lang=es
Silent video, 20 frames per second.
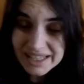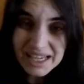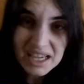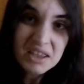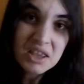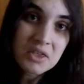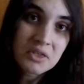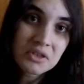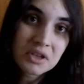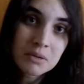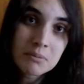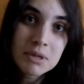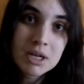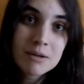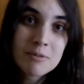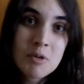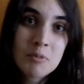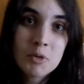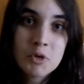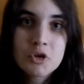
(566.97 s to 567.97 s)
y eh, decir, mira,
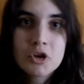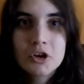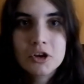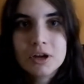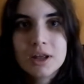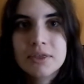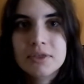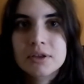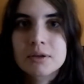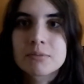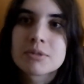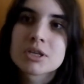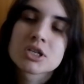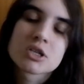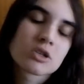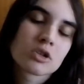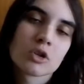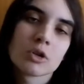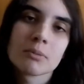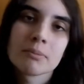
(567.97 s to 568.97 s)
Momo, yo quiero hacer
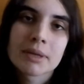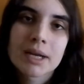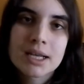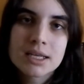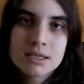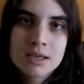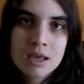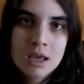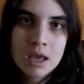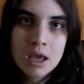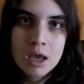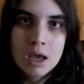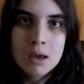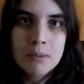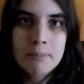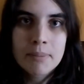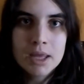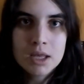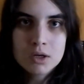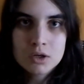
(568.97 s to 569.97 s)
mis compras,
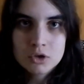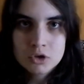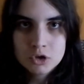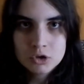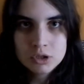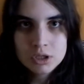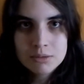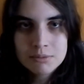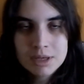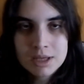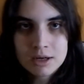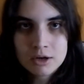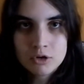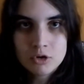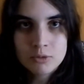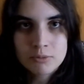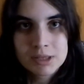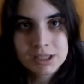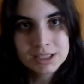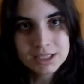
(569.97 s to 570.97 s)
pero ¿dónde me
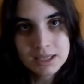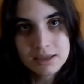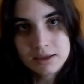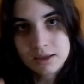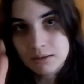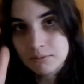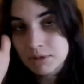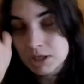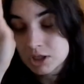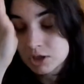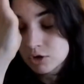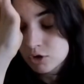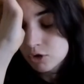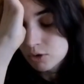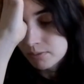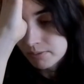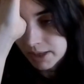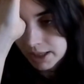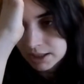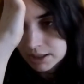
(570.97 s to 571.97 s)
recomiendas hacer mis
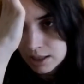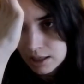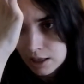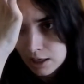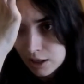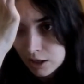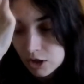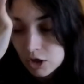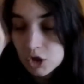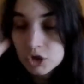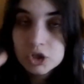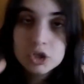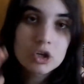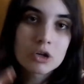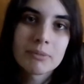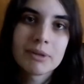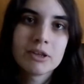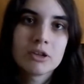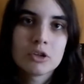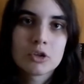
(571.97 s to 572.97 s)
compras? Yo te
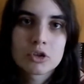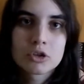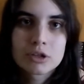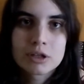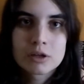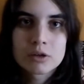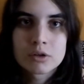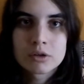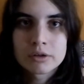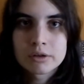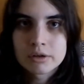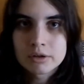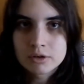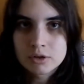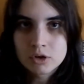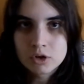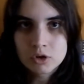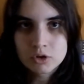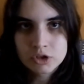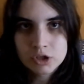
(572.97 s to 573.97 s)
comento dónde lo,
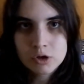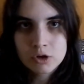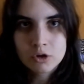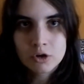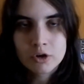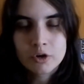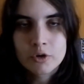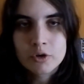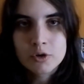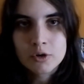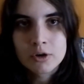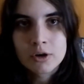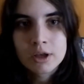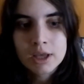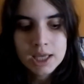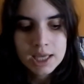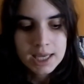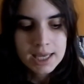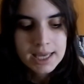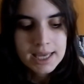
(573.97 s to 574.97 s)
dónde lo cojo yo.
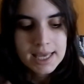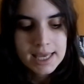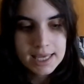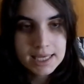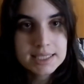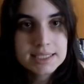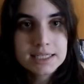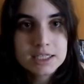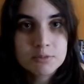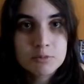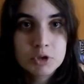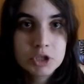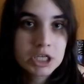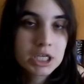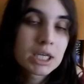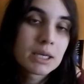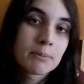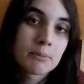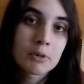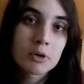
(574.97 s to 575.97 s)
Estas, por
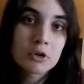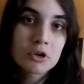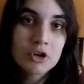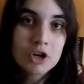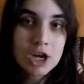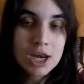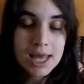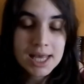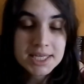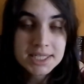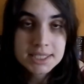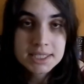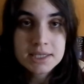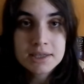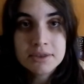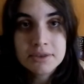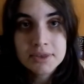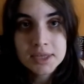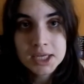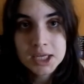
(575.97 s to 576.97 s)
ejemplo, las
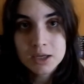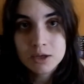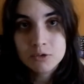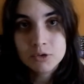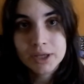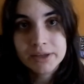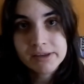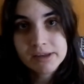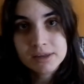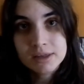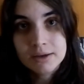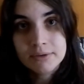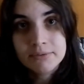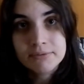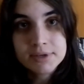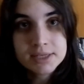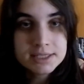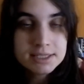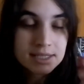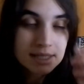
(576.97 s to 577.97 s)
hice en una tienda
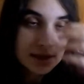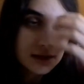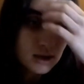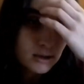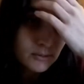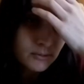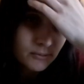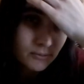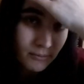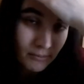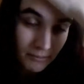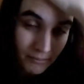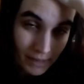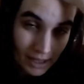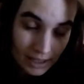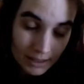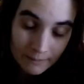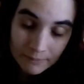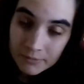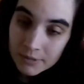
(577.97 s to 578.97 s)
física,
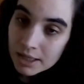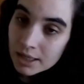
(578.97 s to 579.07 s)
¿vale?